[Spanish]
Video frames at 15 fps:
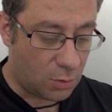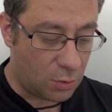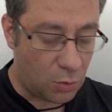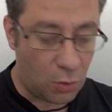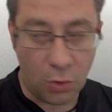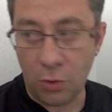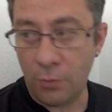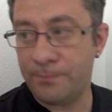
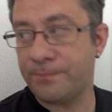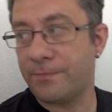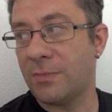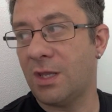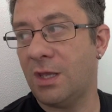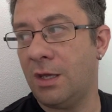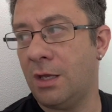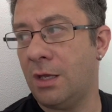Yo
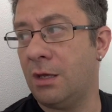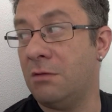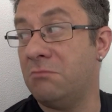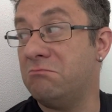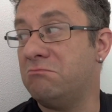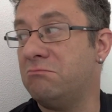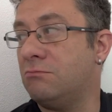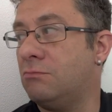eh,
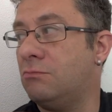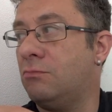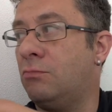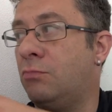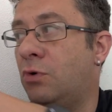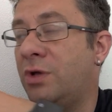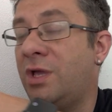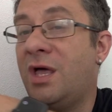
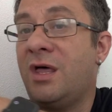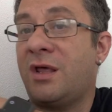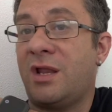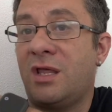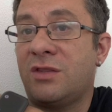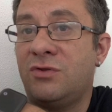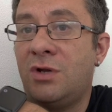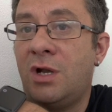voy a
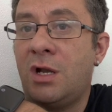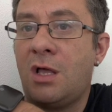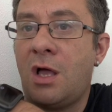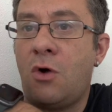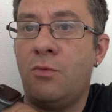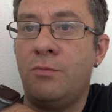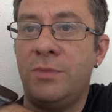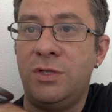reaccionar
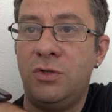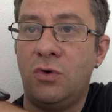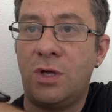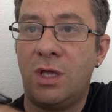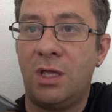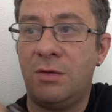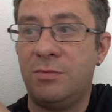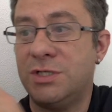a un vídeo
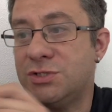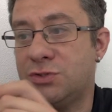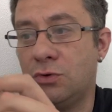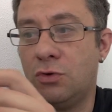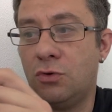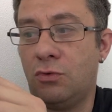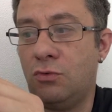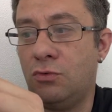que he
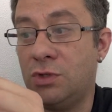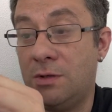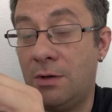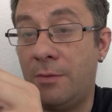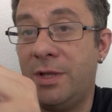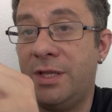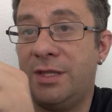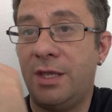visto
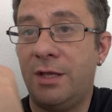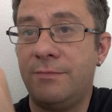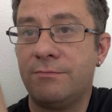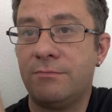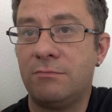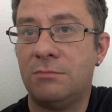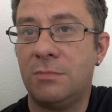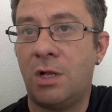
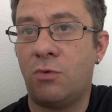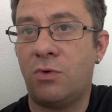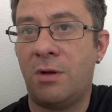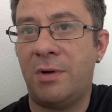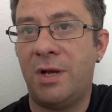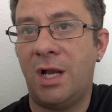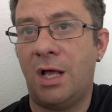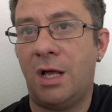últimamente, de alguna
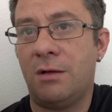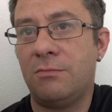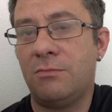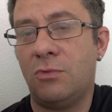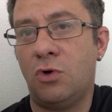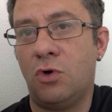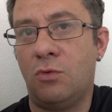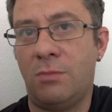manera
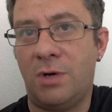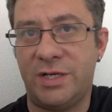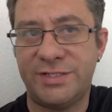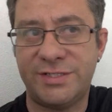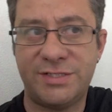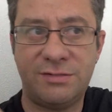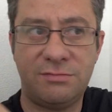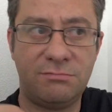lo
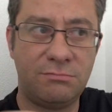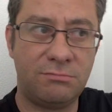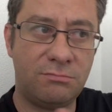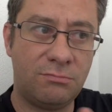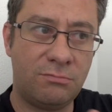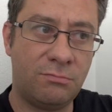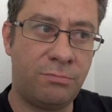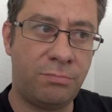más
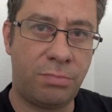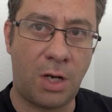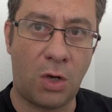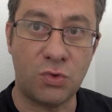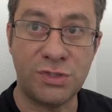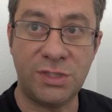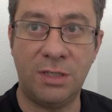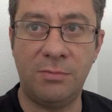
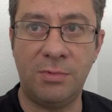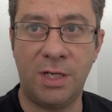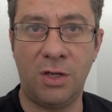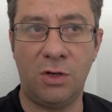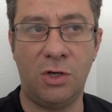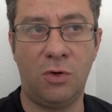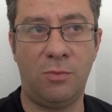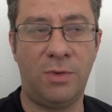
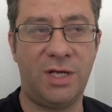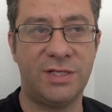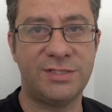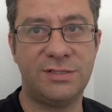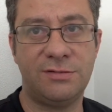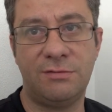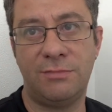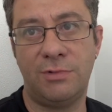plausible y lo
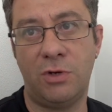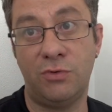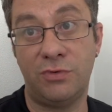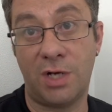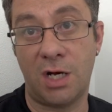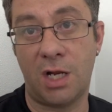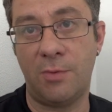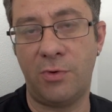más
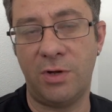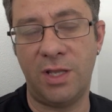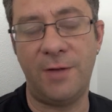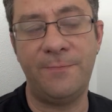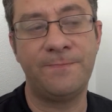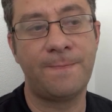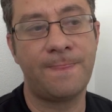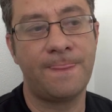neutral que pueda.